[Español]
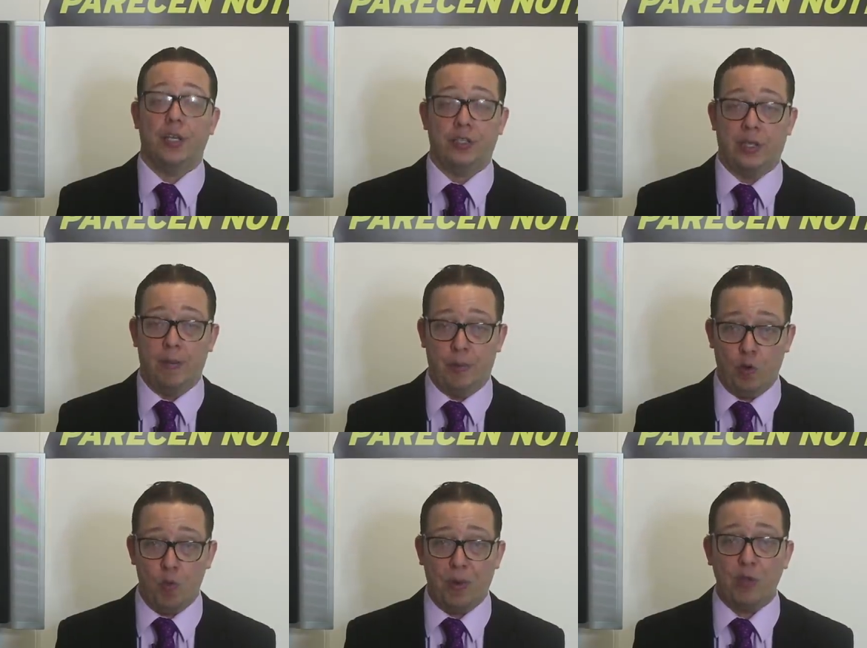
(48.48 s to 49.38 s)
están
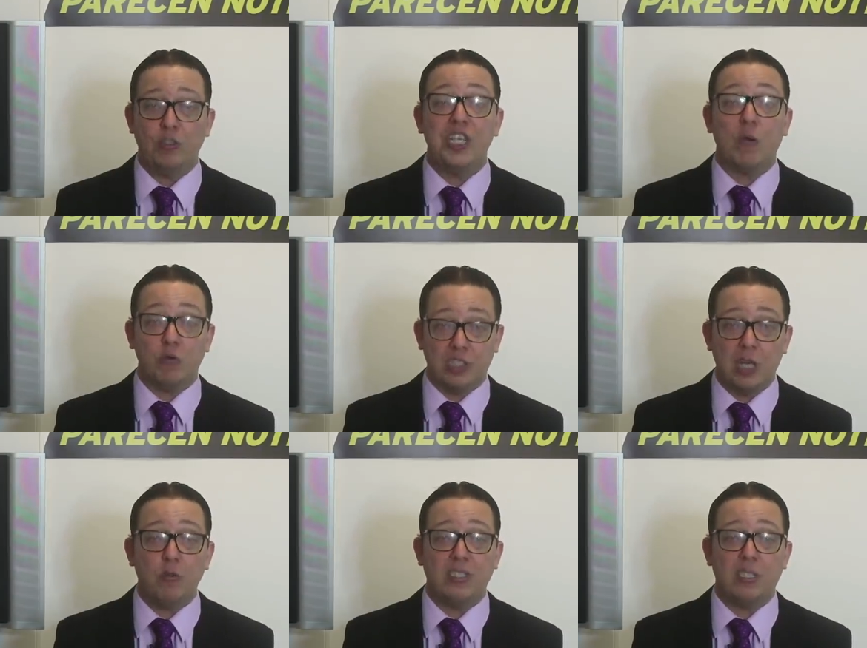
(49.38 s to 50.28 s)
preocupados y
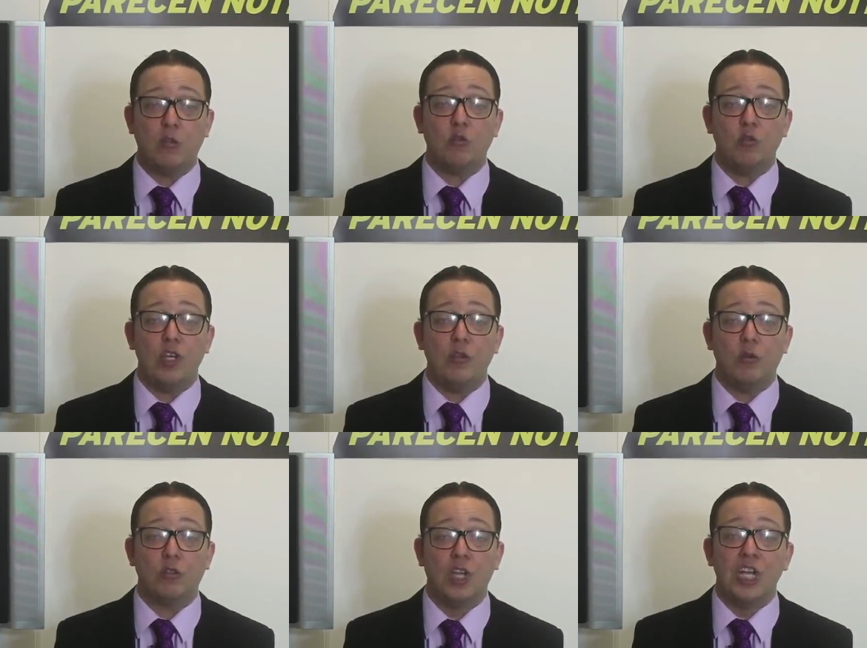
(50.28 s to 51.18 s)
acusando a Estados
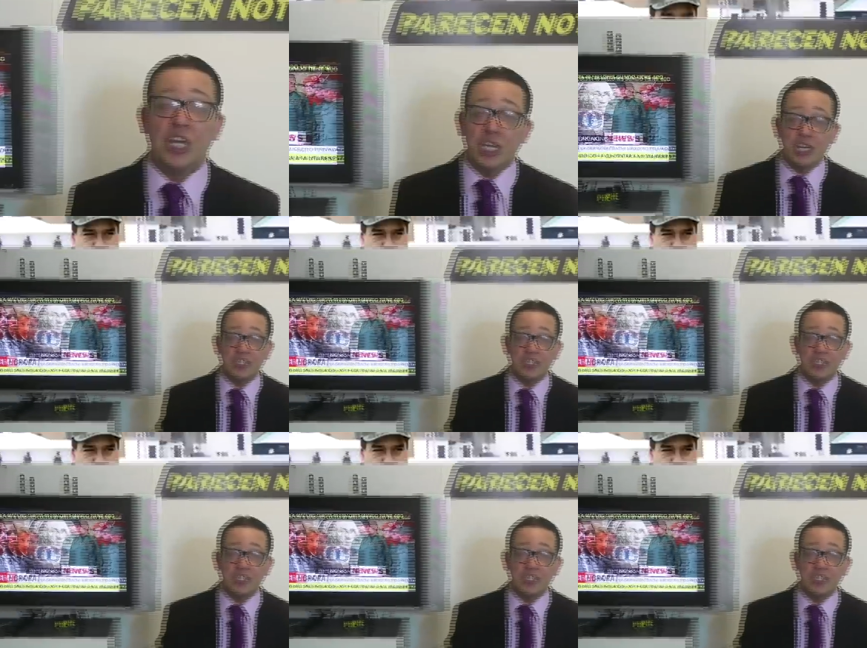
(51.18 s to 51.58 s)
Unidos y